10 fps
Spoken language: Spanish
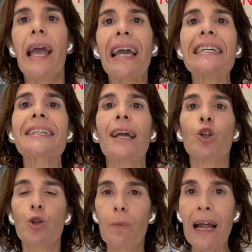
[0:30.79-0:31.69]
es que
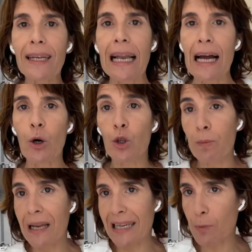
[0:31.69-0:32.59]

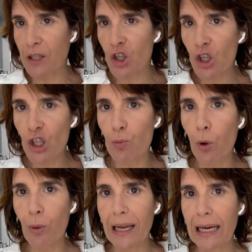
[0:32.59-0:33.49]
las pensiones
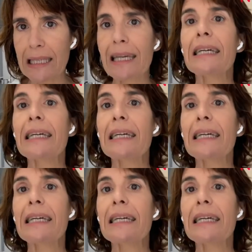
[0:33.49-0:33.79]
públicas